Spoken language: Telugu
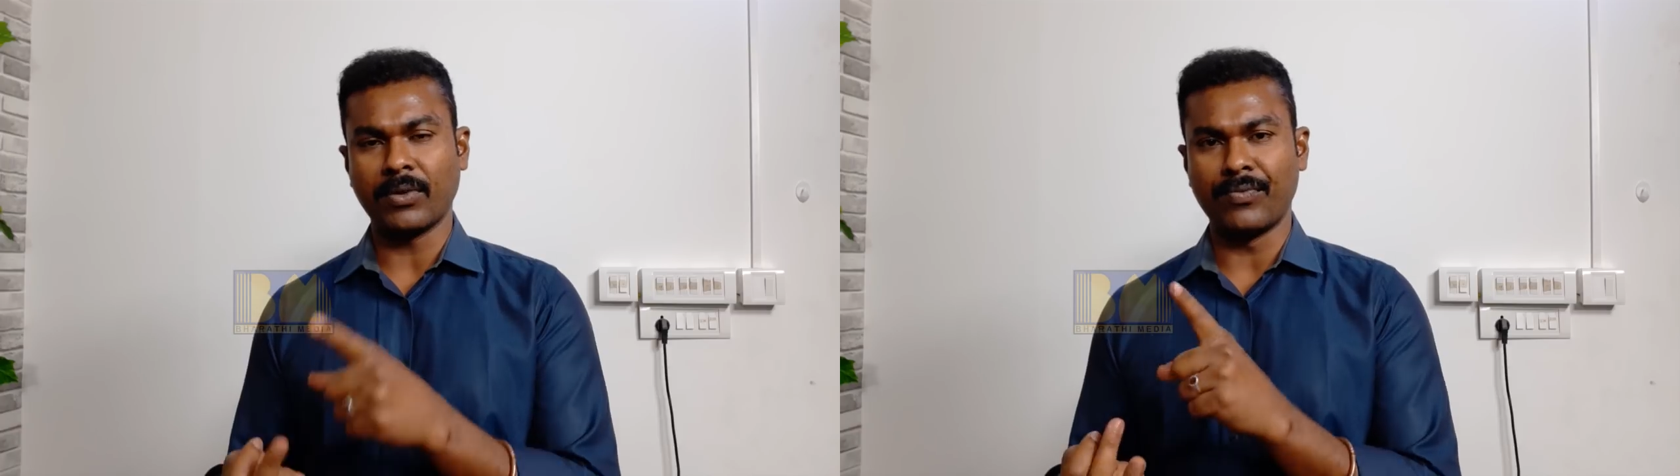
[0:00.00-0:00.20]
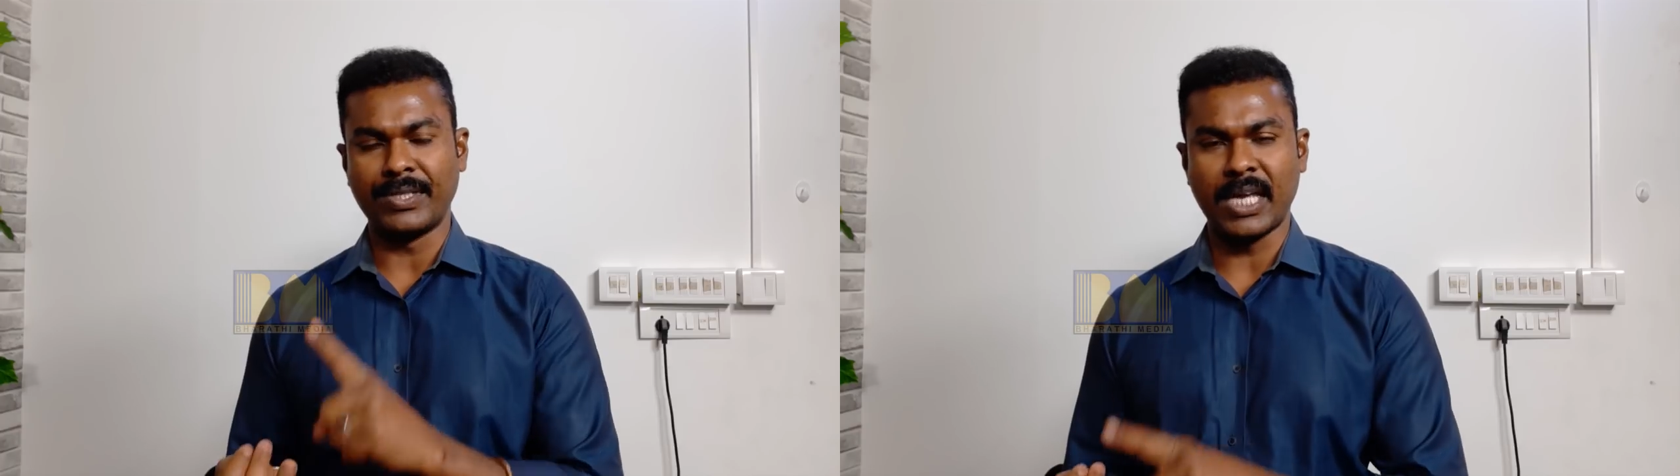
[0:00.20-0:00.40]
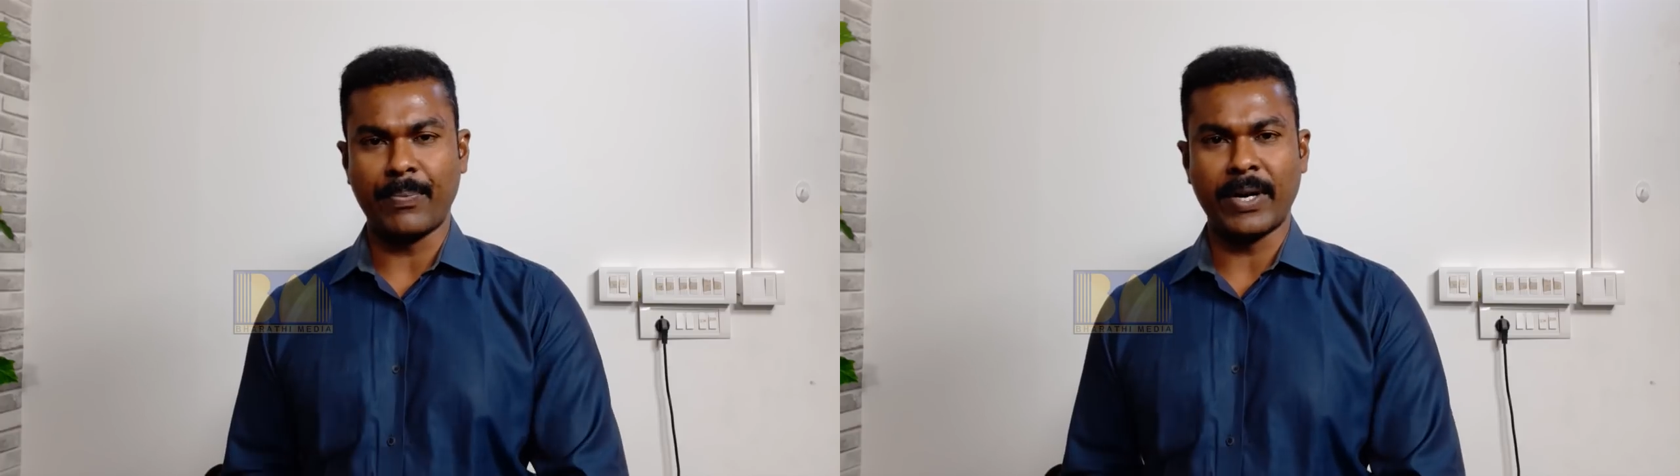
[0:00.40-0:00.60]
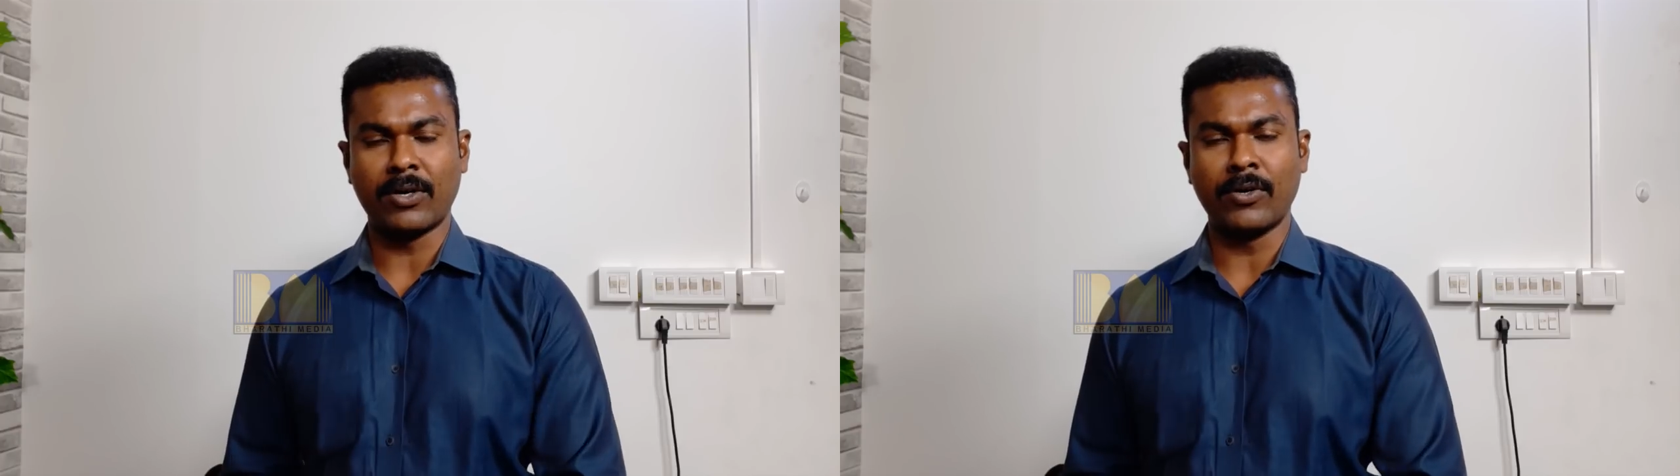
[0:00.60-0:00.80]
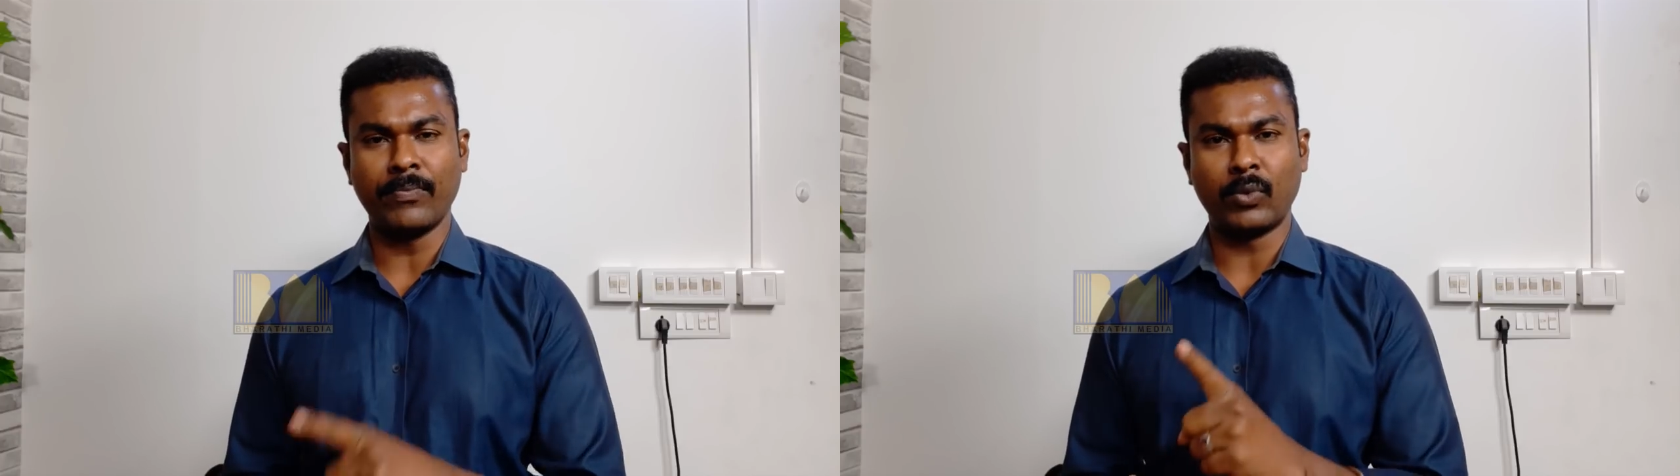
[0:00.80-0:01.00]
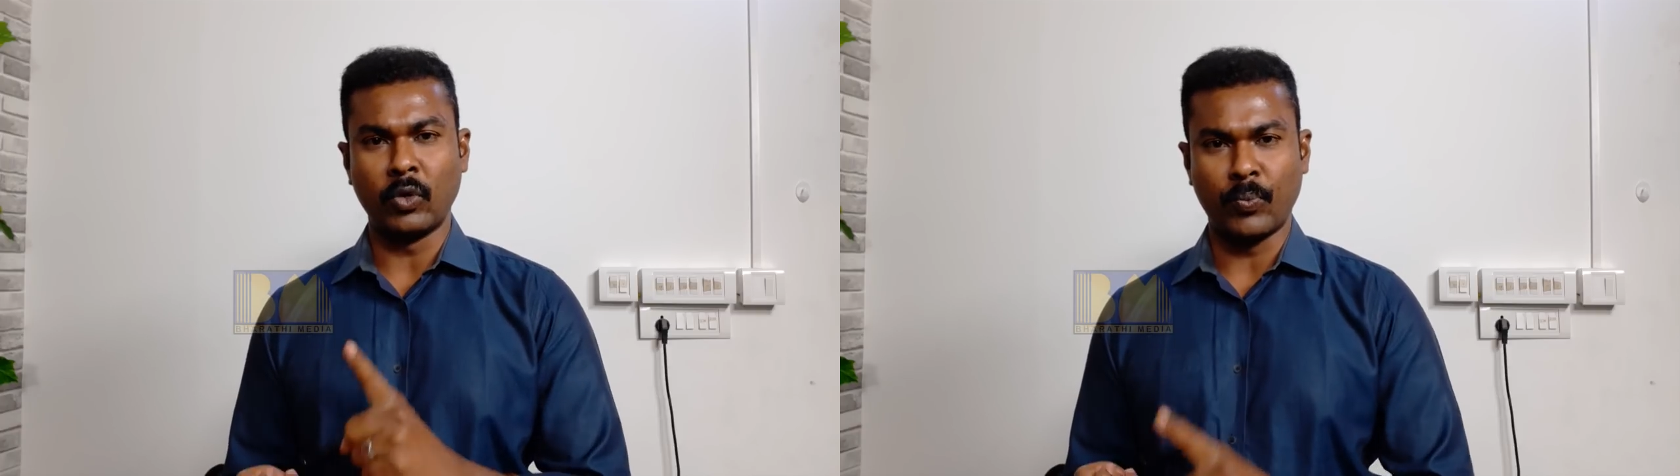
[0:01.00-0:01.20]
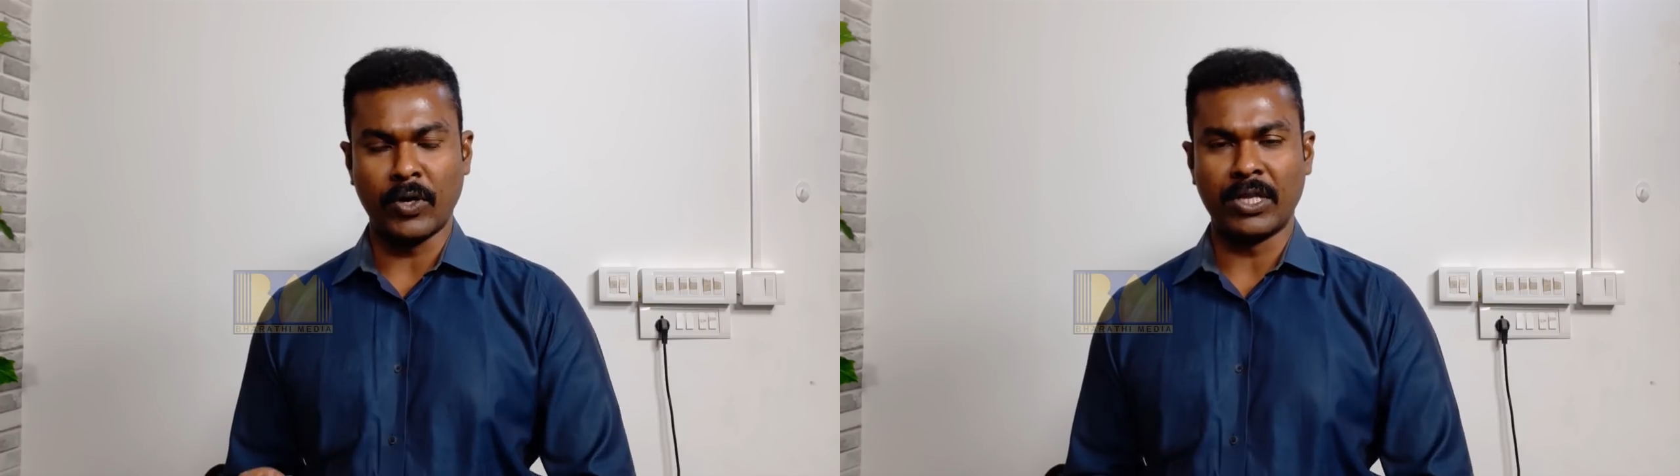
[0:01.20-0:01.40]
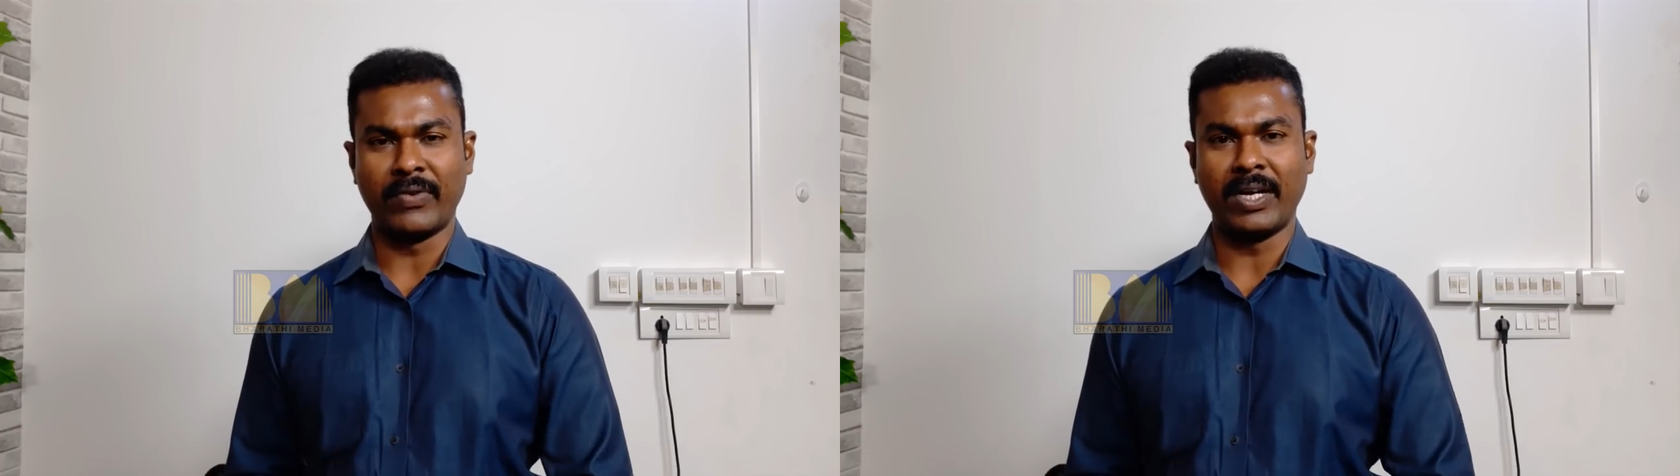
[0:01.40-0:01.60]
విశాఖపట్నం
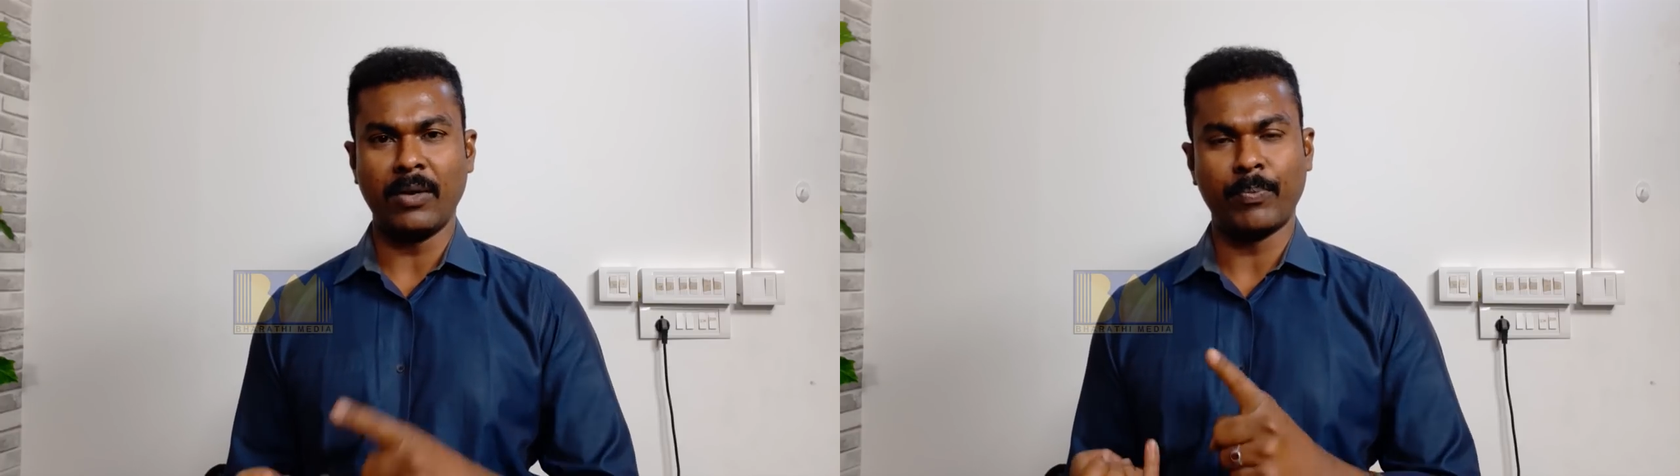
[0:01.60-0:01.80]
తూర్పుగోదావరి